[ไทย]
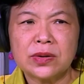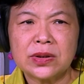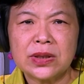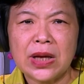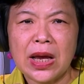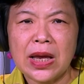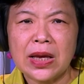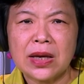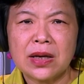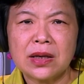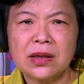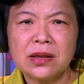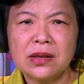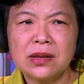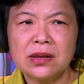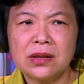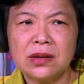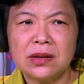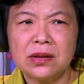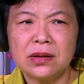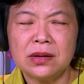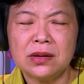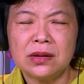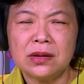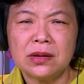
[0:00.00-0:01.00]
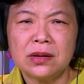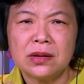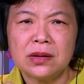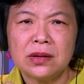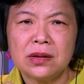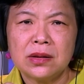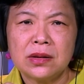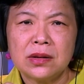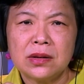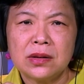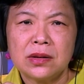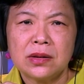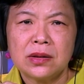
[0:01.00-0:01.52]
สนใจก็คือ
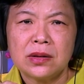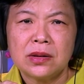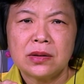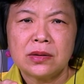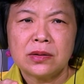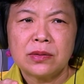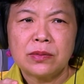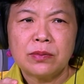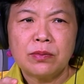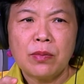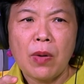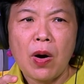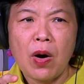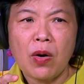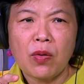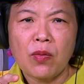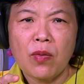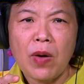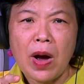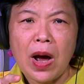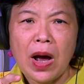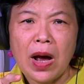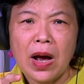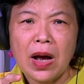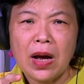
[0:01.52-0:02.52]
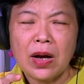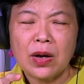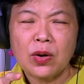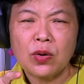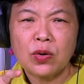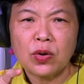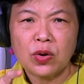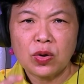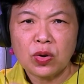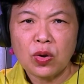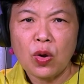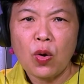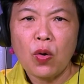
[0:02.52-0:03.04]
บอกว่า
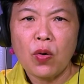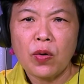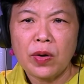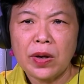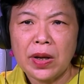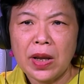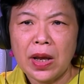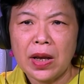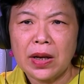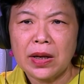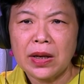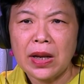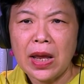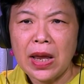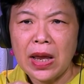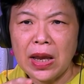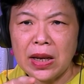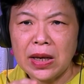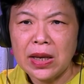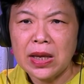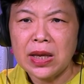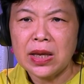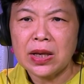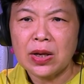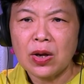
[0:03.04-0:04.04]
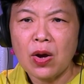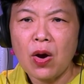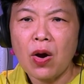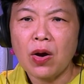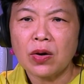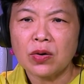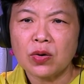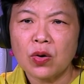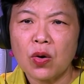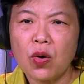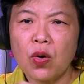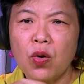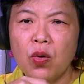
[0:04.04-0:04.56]
คนโตเนี่ยในอดีตก่อ
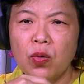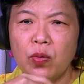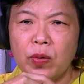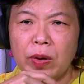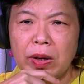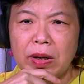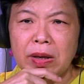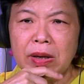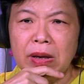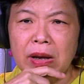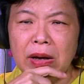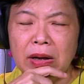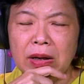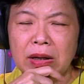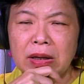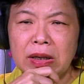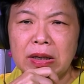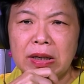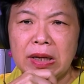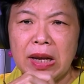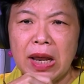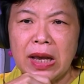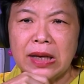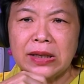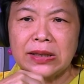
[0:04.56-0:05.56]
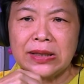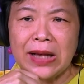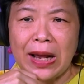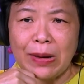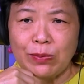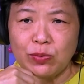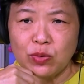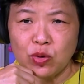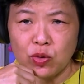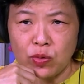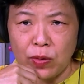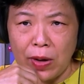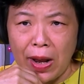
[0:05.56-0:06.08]
นโควิด เนี่ยเคยได้
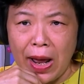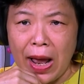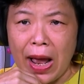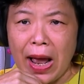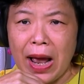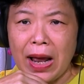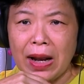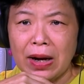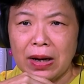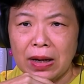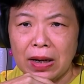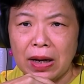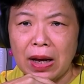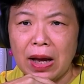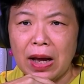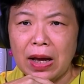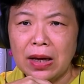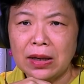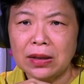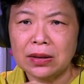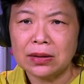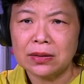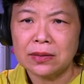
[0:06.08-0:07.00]
3.5หรอคะ